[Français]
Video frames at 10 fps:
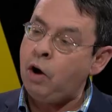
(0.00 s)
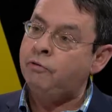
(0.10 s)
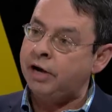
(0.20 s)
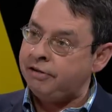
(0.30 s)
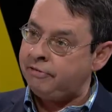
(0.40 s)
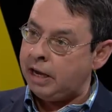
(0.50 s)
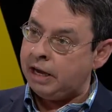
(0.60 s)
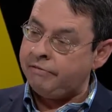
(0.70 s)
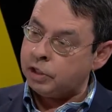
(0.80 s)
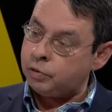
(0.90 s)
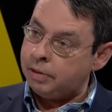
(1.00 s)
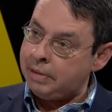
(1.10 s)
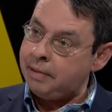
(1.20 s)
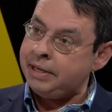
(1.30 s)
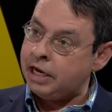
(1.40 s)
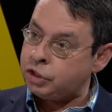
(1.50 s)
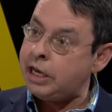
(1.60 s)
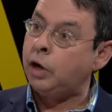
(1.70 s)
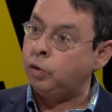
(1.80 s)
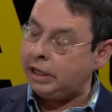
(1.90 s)
on va éventuellement aménager
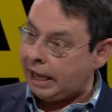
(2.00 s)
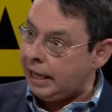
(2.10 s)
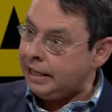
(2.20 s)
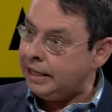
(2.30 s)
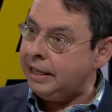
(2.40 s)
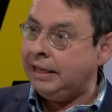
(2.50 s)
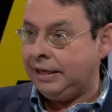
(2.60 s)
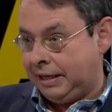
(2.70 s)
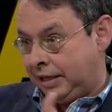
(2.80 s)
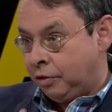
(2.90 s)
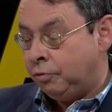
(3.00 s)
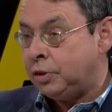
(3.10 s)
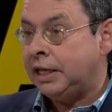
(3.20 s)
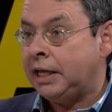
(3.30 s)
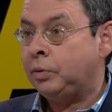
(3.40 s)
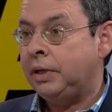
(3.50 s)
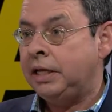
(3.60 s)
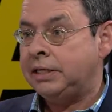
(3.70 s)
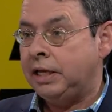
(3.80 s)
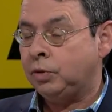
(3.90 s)
la rue Craig, qui est devenue Saint-Antoine dans
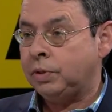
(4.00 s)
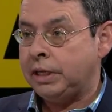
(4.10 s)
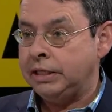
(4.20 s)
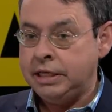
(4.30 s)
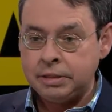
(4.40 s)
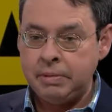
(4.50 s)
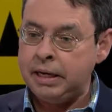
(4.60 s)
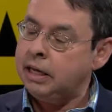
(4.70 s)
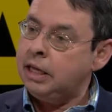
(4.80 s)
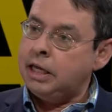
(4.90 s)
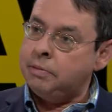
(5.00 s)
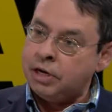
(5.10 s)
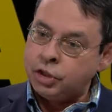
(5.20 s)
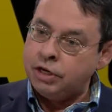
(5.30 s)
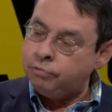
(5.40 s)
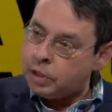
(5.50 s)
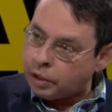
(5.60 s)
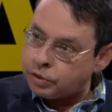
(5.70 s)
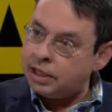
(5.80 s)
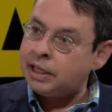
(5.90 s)
les années 70. Mais imaginez-vous la
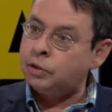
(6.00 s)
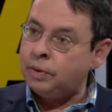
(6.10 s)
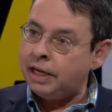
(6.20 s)
rue Saint-Antoine